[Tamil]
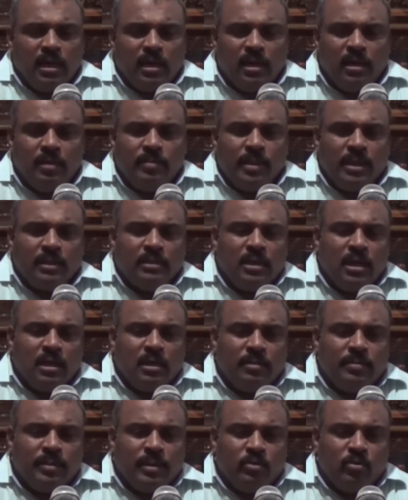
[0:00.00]
தாங்கள்
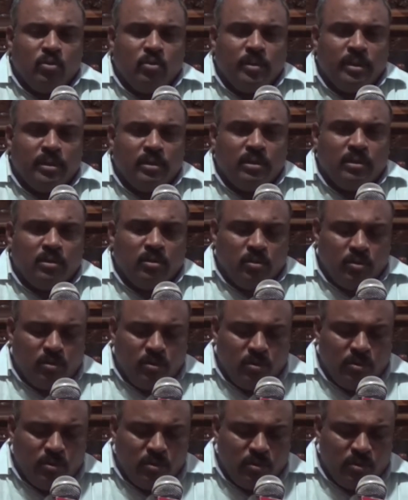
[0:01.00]
பாதுகாக்கப்படுவோம் என்கின்ற
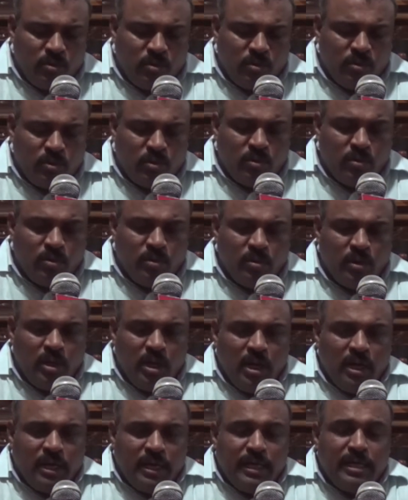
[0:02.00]
ஒரு ஒரு
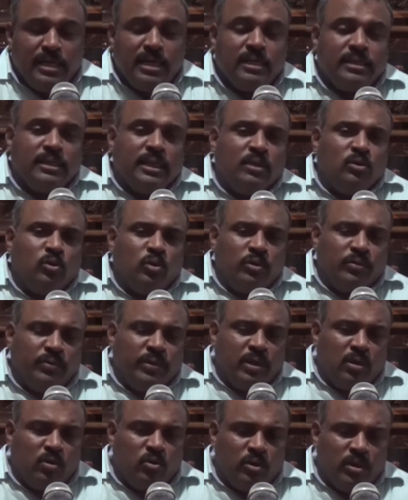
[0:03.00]
எண்ணத்தை
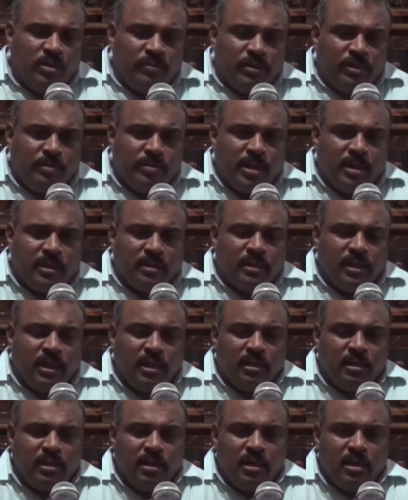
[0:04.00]
தோற்றுவிக்கக்கூடிய விதமாகத்தான்